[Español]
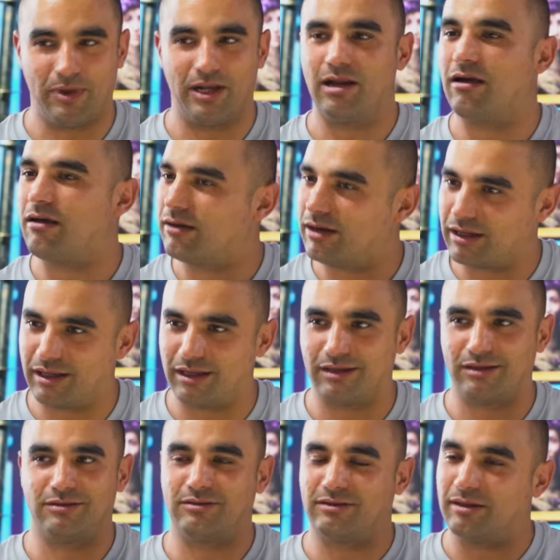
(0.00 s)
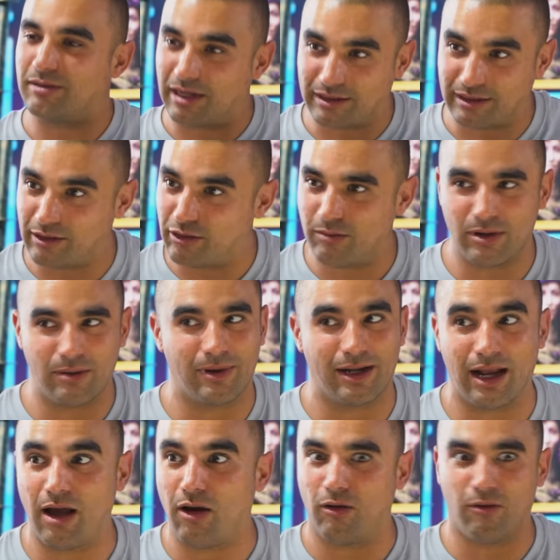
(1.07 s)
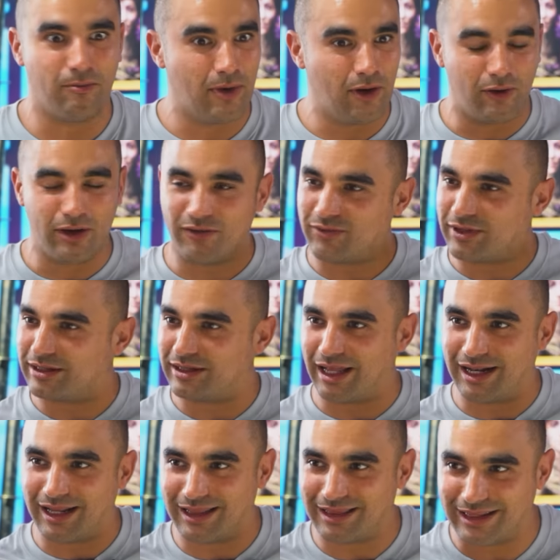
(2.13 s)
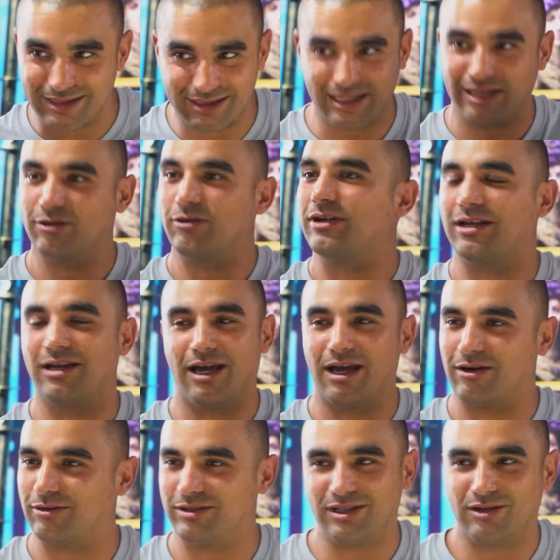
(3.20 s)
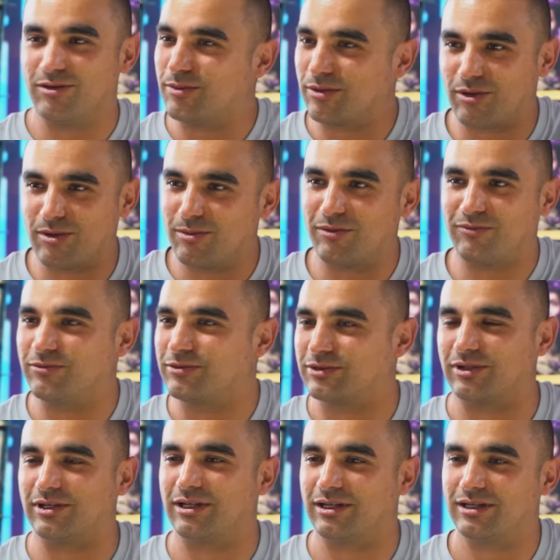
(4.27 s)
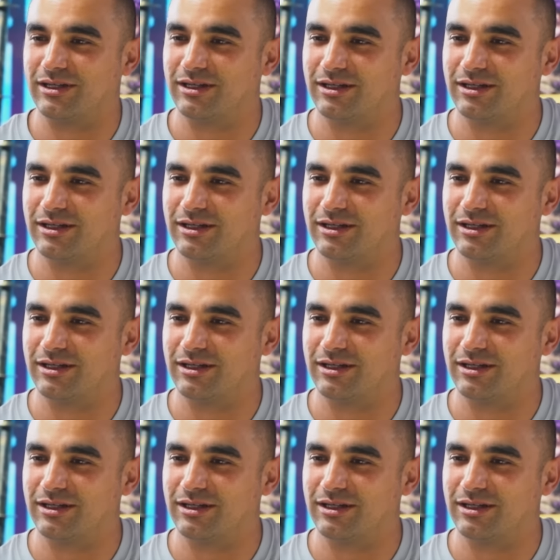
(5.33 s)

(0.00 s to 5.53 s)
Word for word: palabras que las tengo preparadas o me voy a enfrentar de cero en cada cosa? ¿Cómo, funciona?